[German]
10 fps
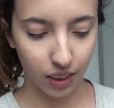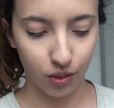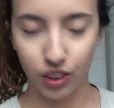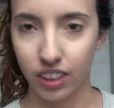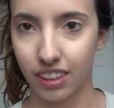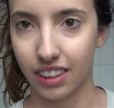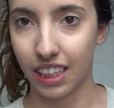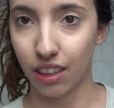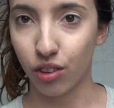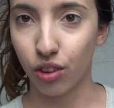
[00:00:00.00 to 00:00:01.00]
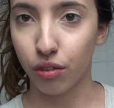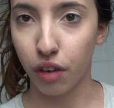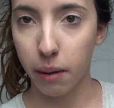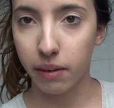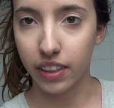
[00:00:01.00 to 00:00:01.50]
Ich finde, das ist eine ganz schöne
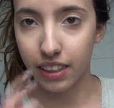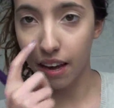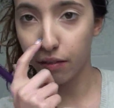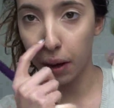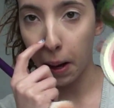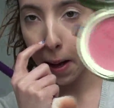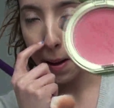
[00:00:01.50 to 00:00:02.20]
Farbe, weil sie einfach